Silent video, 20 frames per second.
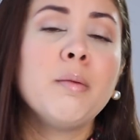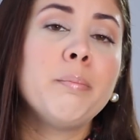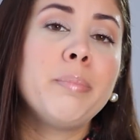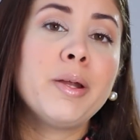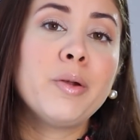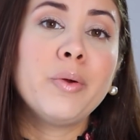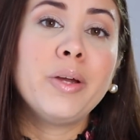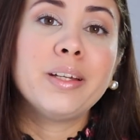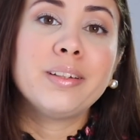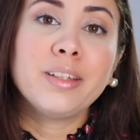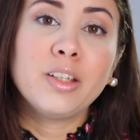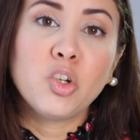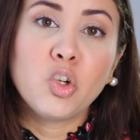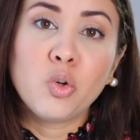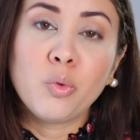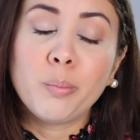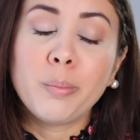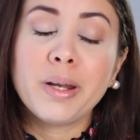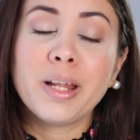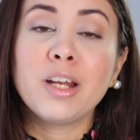pero este
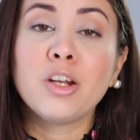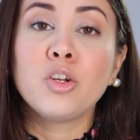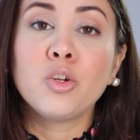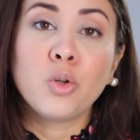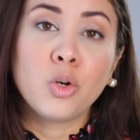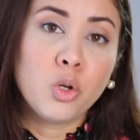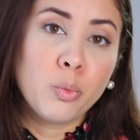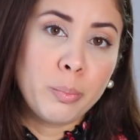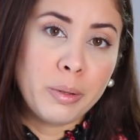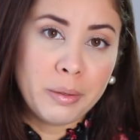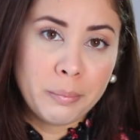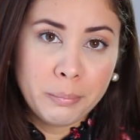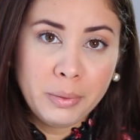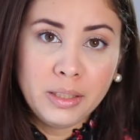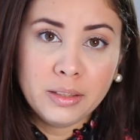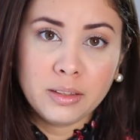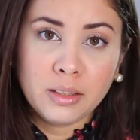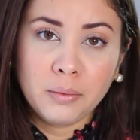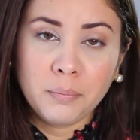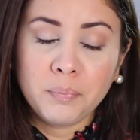hombre no lo
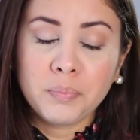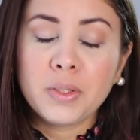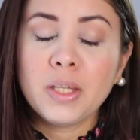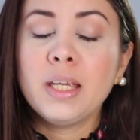permite.